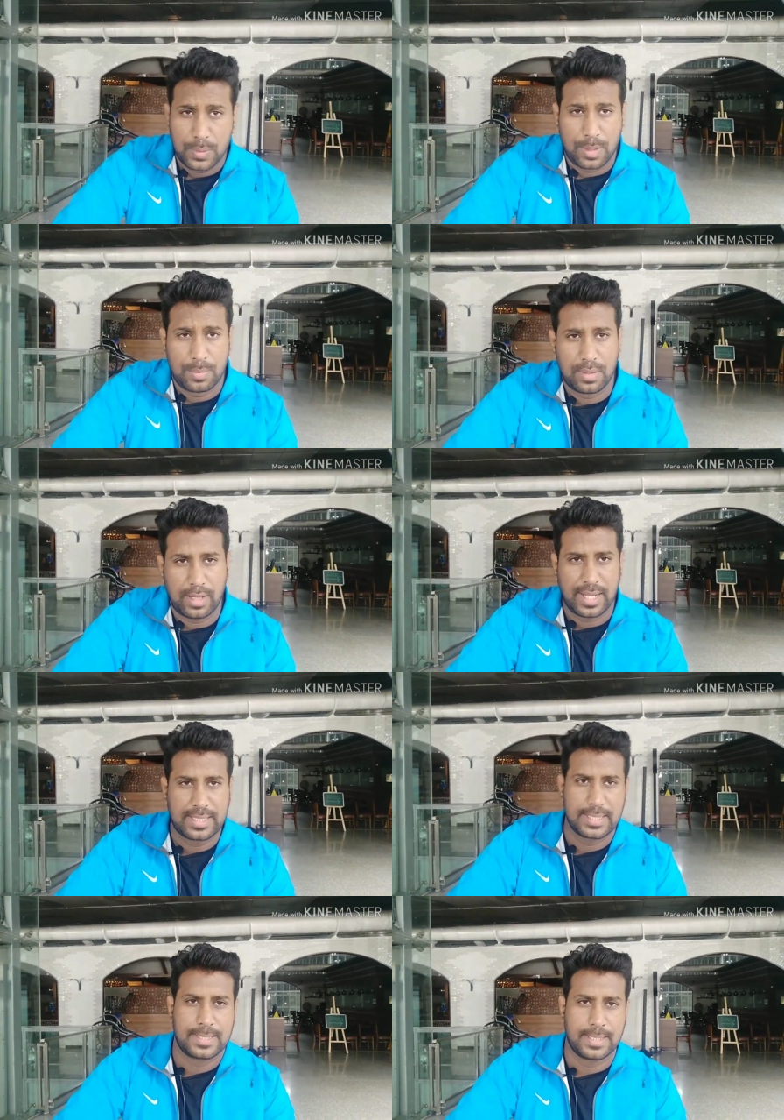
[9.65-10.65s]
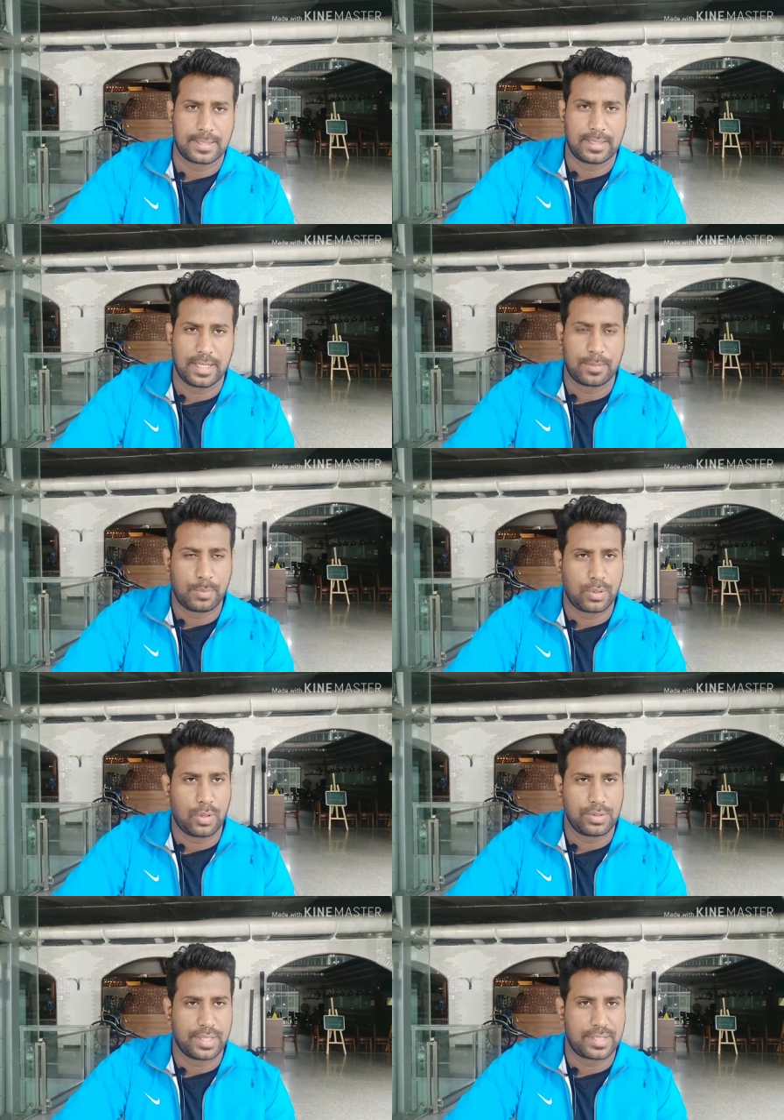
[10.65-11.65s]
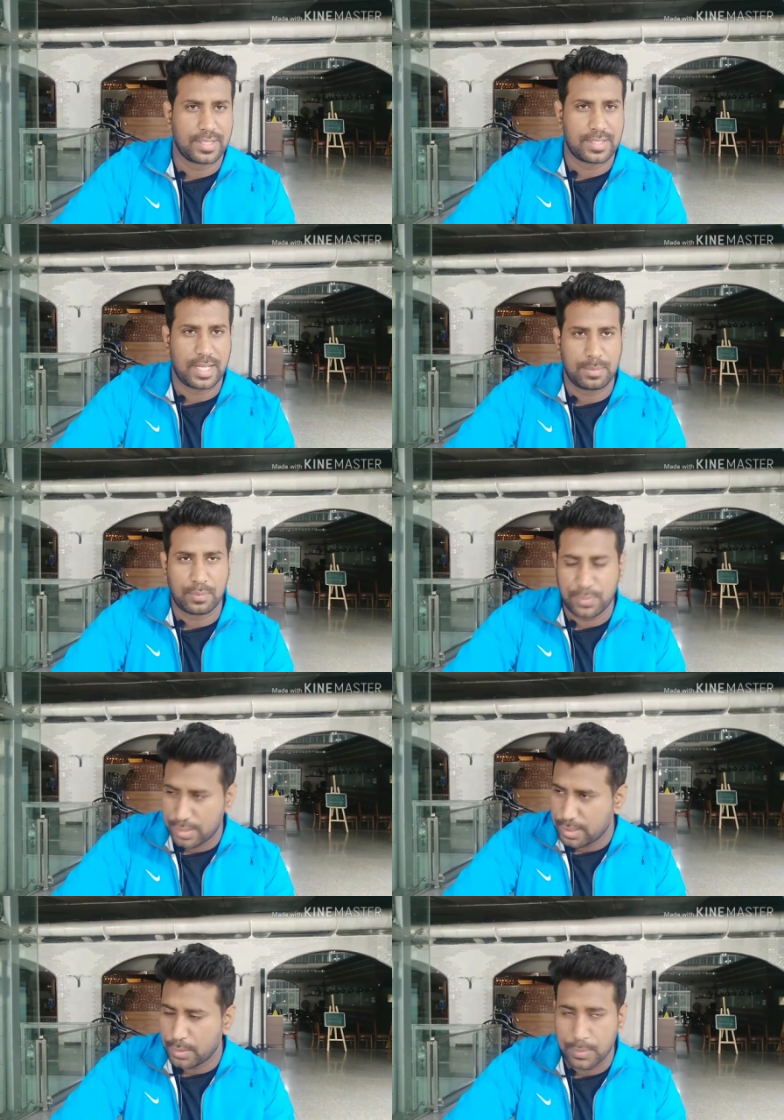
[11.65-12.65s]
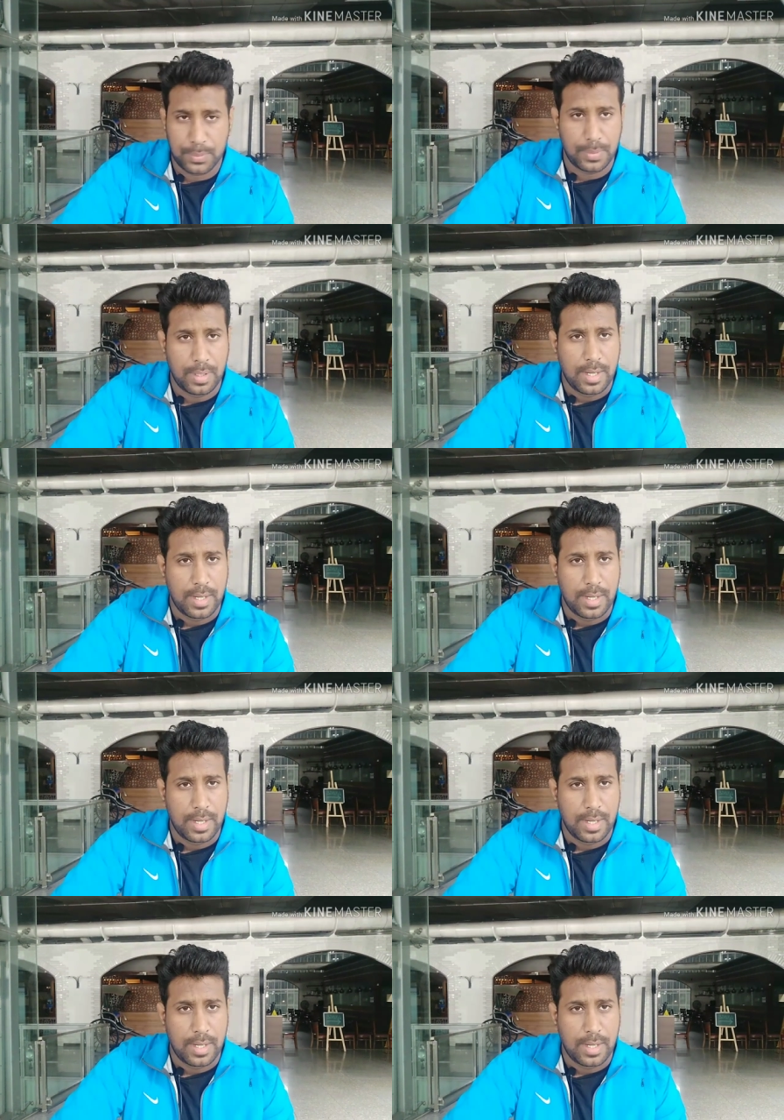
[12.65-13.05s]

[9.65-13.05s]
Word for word: हम लोग एक्सेस करते हैं एयरपोर्ट लॉन्च एक्सरसाइज में फिर से हूँ